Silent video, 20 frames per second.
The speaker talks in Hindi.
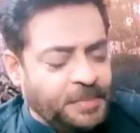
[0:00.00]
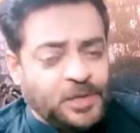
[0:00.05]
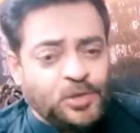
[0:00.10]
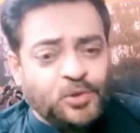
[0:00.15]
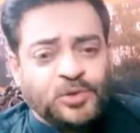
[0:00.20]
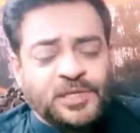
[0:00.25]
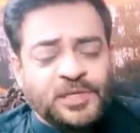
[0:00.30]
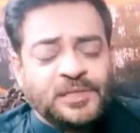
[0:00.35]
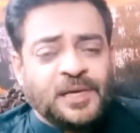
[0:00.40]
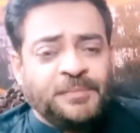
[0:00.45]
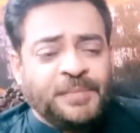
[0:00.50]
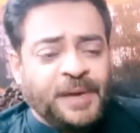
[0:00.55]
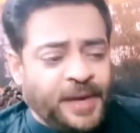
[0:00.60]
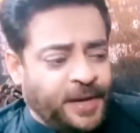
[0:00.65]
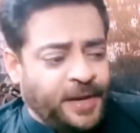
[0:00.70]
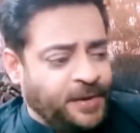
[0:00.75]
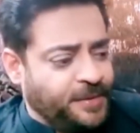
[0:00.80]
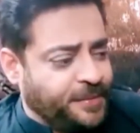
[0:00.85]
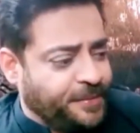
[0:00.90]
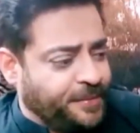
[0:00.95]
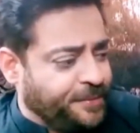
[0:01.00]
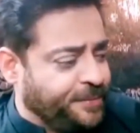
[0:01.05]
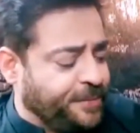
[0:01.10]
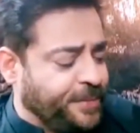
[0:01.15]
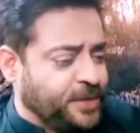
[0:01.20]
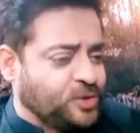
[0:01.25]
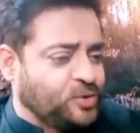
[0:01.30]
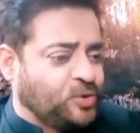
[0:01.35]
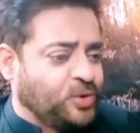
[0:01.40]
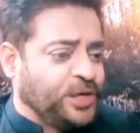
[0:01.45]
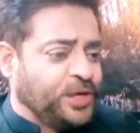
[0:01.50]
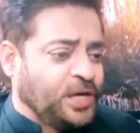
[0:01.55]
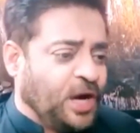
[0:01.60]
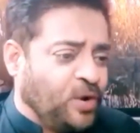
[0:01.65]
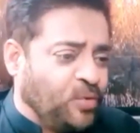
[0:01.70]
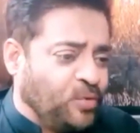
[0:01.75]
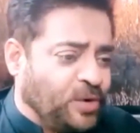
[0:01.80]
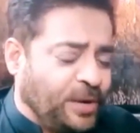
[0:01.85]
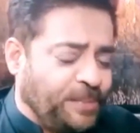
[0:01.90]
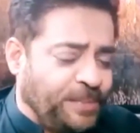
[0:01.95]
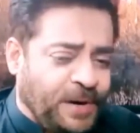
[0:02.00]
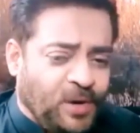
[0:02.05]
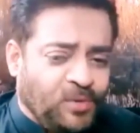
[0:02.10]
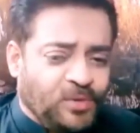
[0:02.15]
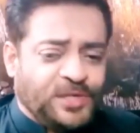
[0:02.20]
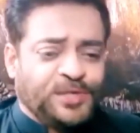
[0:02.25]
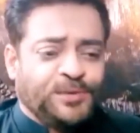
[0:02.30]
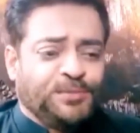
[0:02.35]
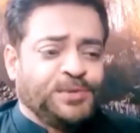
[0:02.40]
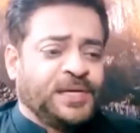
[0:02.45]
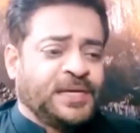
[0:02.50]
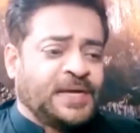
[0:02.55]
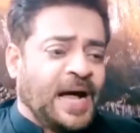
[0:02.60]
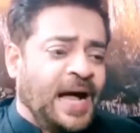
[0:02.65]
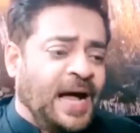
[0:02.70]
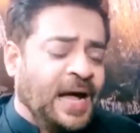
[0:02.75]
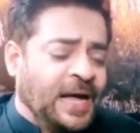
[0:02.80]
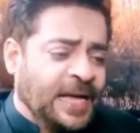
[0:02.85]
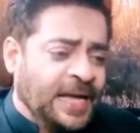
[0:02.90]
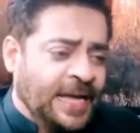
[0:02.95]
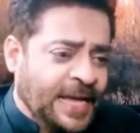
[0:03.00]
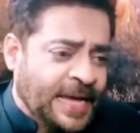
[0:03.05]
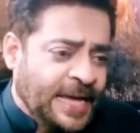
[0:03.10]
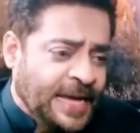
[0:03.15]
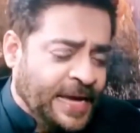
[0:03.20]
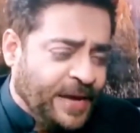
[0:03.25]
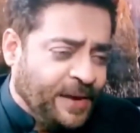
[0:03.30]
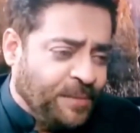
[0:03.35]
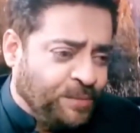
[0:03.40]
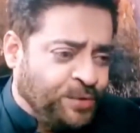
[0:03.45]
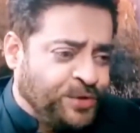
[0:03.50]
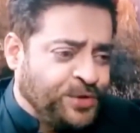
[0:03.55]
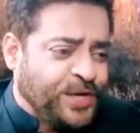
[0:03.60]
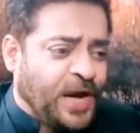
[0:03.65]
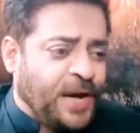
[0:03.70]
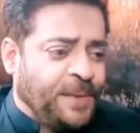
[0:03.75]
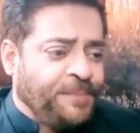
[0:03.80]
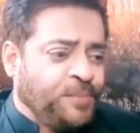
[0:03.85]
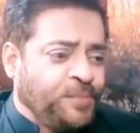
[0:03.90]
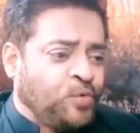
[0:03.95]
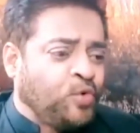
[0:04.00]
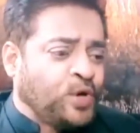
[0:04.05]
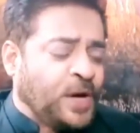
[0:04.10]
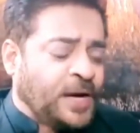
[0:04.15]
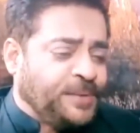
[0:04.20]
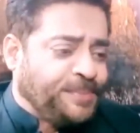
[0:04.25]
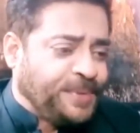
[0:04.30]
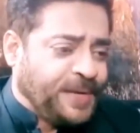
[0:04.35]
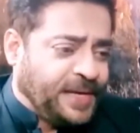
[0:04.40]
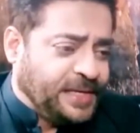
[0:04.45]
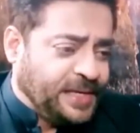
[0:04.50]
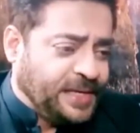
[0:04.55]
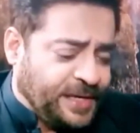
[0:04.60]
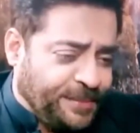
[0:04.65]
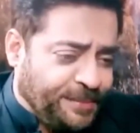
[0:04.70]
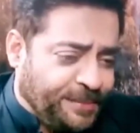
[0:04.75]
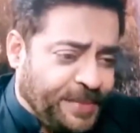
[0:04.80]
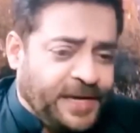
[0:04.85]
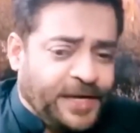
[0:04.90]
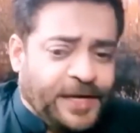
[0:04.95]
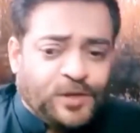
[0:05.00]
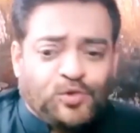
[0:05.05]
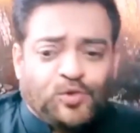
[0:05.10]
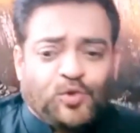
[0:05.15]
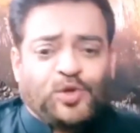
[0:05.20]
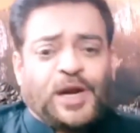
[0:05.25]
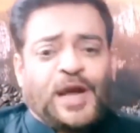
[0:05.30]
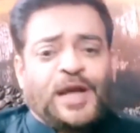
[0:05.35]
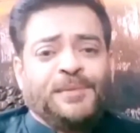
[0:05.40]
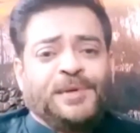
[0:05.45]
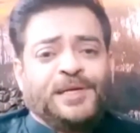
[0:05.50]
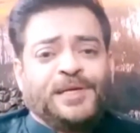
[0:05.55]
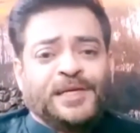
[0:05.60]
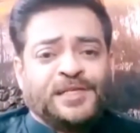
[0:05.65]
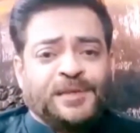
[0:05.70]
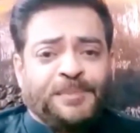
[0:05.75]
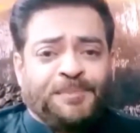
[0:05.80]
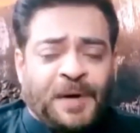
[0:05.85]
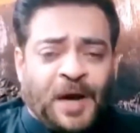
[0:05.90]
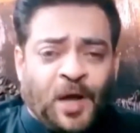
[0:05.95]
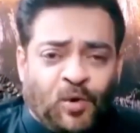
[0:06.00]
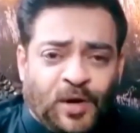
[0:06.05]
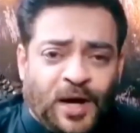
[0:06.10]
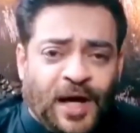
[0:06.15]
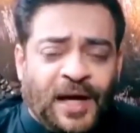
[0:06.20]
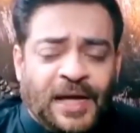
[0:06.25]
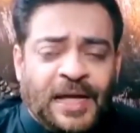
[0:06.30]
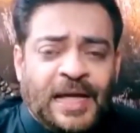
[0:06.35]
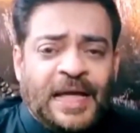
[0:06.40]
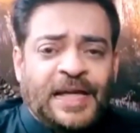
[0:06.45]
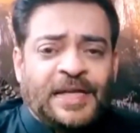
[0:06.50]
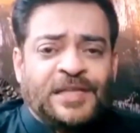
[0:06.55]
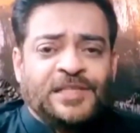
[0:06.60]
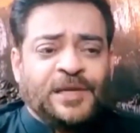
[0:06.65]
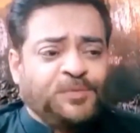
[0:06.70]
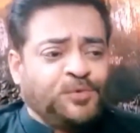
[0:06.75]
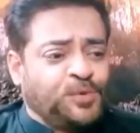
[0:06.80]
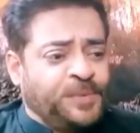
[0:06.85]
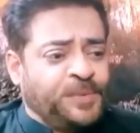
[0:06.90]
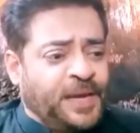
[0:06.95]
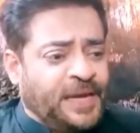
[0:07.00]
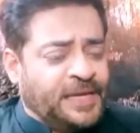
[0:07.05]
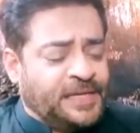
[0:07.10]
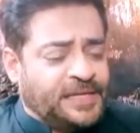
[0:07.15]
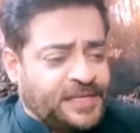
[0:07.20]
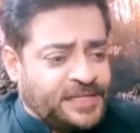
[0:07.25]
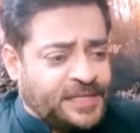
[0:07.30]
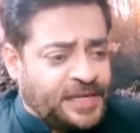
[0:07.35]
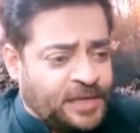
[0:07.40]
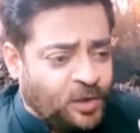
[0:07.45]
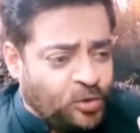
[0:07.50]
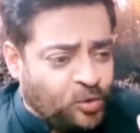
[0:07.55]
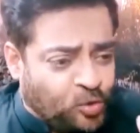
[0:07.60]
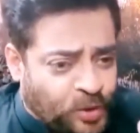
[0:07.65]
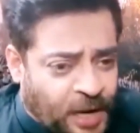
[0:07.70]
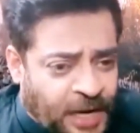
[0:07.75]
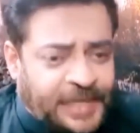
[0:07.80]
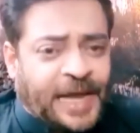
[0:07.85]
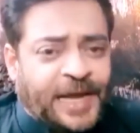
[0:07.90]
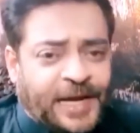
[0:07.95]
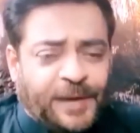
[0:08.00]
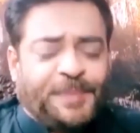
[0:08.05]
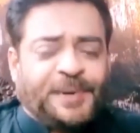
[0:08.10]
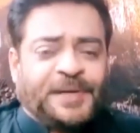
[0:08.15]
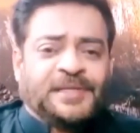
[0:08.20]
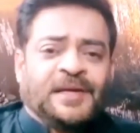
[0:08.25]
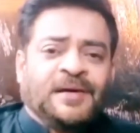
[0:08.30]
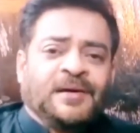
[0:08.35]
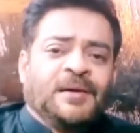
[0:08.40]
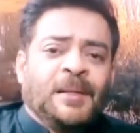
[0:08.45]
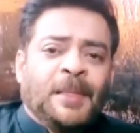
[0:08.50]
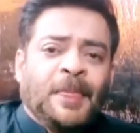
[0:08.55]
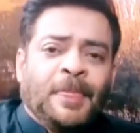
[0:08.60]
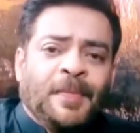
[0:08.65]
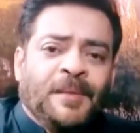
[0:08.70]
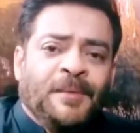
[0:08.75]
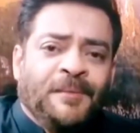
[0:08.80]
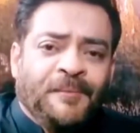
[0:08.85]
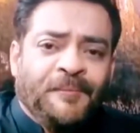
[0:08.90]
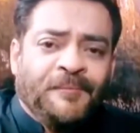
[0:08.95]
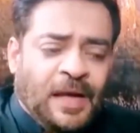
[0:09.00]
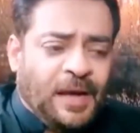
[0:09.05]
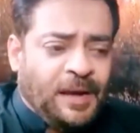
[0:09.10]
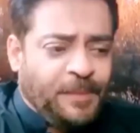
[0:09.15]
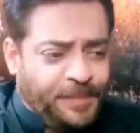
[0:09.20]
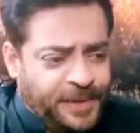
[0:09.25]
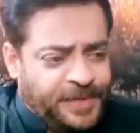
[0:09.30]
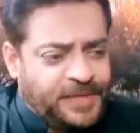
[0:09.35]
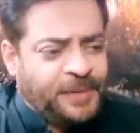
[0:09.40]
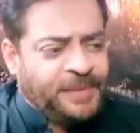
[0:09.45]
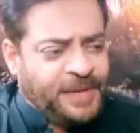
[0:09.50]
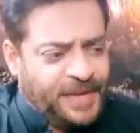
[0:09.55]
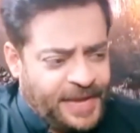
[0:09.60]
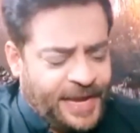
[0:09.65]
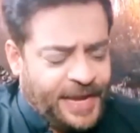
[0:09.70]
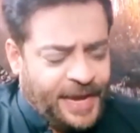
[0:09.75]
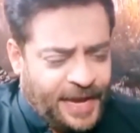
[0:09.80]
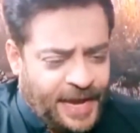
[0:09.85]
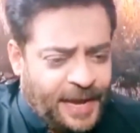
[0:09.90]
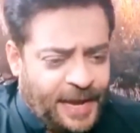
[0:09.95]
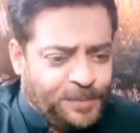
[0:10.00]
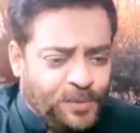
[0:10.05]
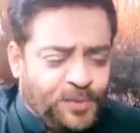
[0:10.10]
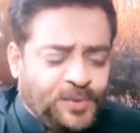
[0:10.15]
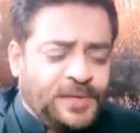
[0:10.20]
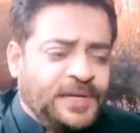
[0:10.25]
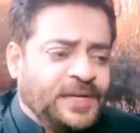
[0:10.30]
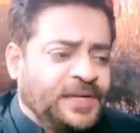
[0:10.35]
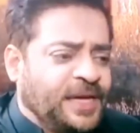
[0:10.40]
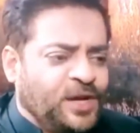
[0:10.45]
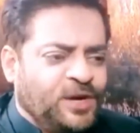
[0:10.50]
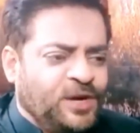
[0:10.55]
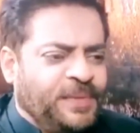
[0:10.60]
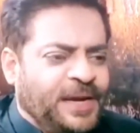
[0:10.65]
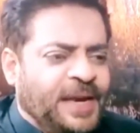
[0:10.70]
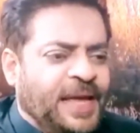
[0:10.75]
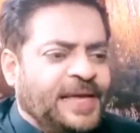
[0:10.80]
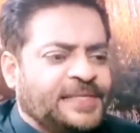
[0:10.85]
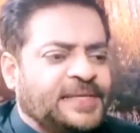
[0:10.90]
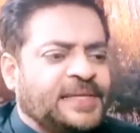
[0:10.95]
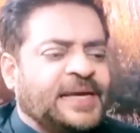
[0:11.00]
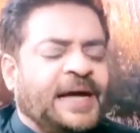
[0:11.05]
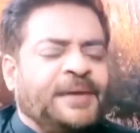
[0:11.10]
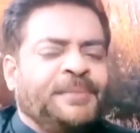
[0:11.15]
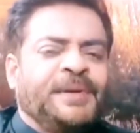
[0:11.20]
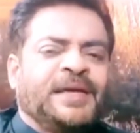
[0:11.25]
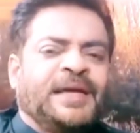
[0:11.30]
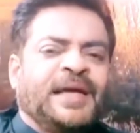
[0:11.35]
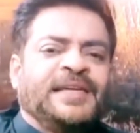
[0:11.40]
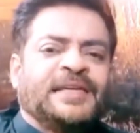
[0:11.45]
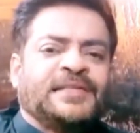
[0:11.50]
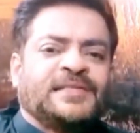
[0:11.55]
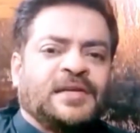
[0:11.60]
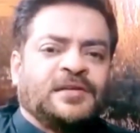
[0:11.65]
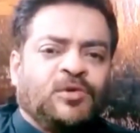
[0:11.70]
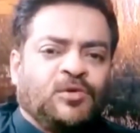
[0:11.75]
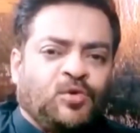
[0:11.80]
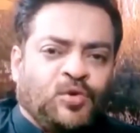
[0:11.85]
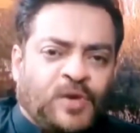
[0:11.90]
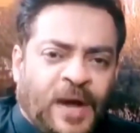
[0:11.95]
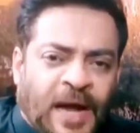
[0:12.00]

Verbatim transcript: मैं सोचा था मैं इसको लिखाऊंगा पढ़ाऊंगा इसने मुझे कहा मुझे आप कुरान पढ़ाइएगा मैंने कहा कुरान बेटा जब पढ़ाऊंगा जब तुम्हें यसरल कुरान आएगा पढ़ना बेटा मैं आप लोगों के लिए कह रहा हूं मैंने ऐसे कहा मैंने कहा यसनुल